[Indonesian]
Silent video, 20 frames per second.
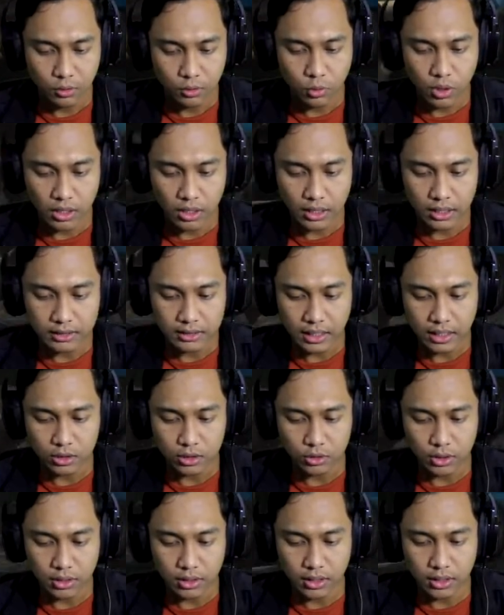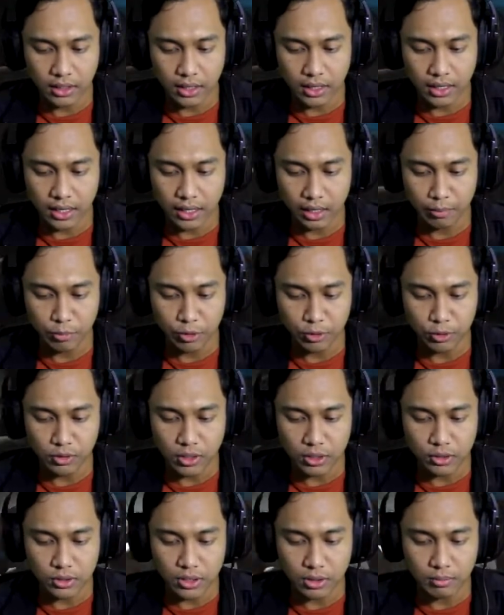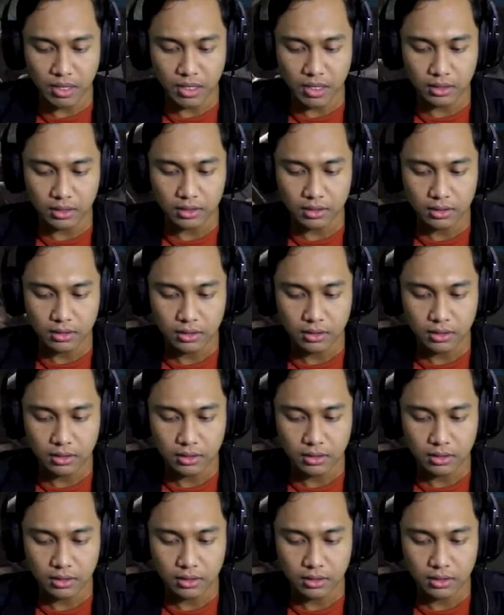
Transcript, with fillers: Gue ngerasain soalnya ini agak repot juga sulit banget.